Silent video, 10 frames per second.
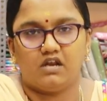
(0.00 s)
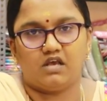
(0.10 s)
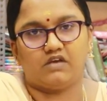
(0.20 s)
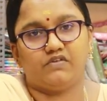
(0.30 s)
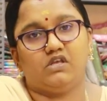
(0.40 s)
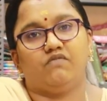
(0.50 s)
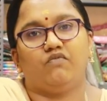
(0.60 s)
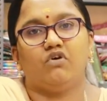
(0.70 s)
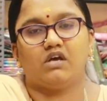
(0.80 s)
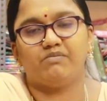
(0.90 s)
நாங்கள் வந்து
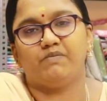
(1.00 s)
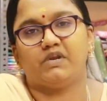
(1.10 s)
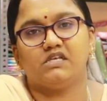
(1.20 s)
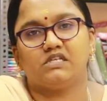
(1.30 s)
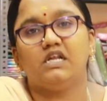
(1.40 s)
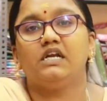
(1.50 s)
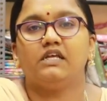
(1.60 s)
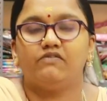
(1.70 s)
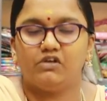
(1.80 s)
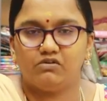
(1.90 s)
இவ்வளோ கம்மி ப்ரைஸில்
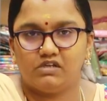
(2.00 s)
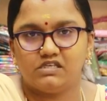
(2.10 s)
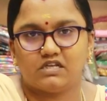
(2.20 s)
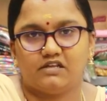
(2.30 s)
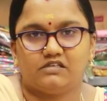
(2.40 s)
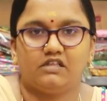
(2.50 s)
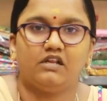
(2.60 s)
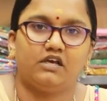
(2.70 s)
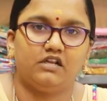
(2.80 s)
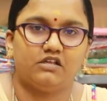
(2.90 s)
வெறும் ரீசெல்லர்ஸை
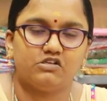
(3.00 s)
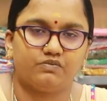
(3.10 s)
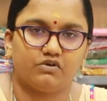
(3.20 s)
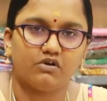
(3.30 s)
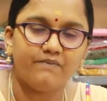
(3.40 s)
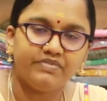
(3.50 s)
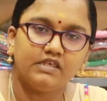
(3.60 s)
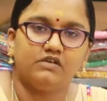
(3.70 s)
தான் நாங்கள் என்கரேஜ் பண்ணுறோம்